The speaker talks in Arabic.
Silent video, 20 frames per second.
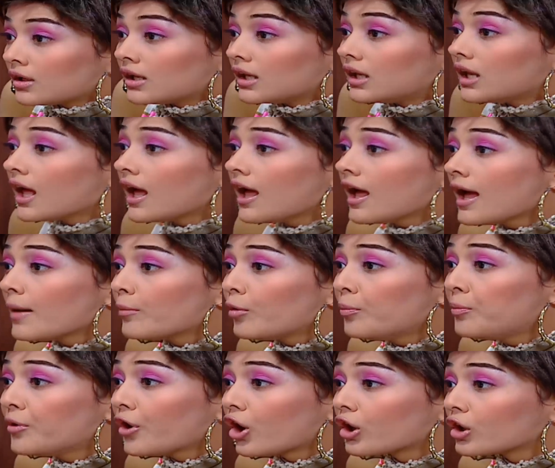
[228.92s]
لا
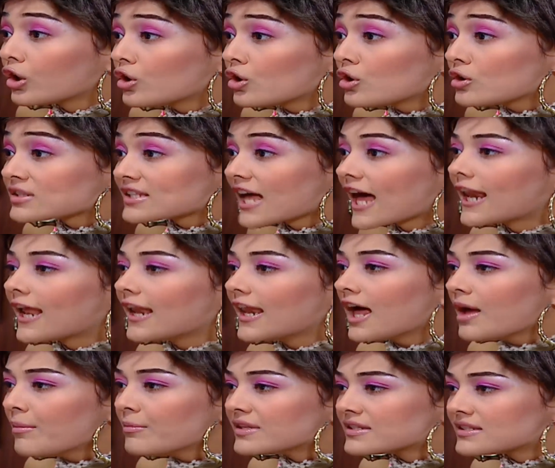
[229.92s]
بوب خلاص حلق
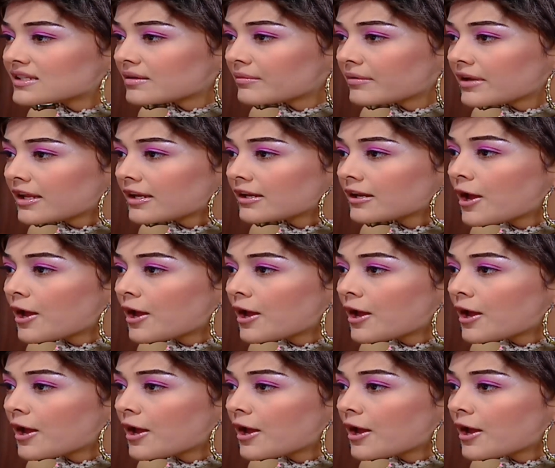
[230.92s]
لها من زمان